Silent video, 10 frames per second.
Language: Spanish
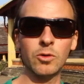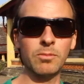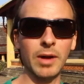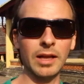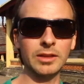
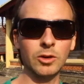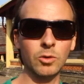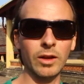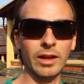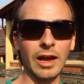un patio
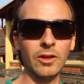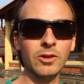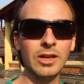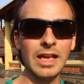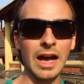
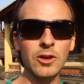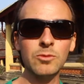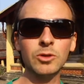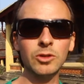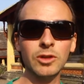cuadrado hay
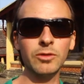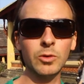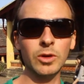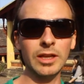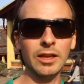un montón de
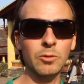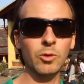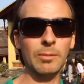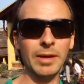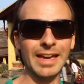figuritas de
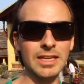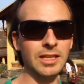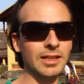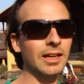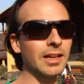Buda
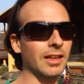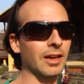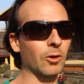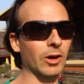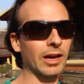pequeñitas que
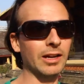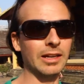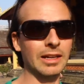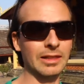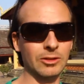
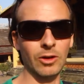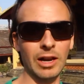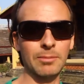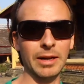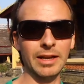decoran
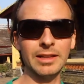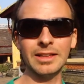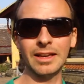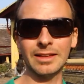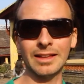toda la pared
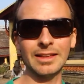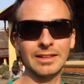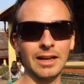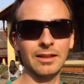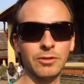y están
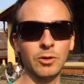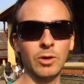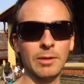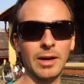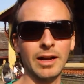detrás de
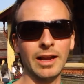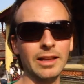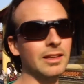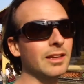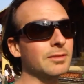figuras más
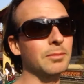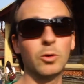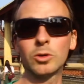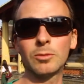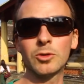grandes me gusta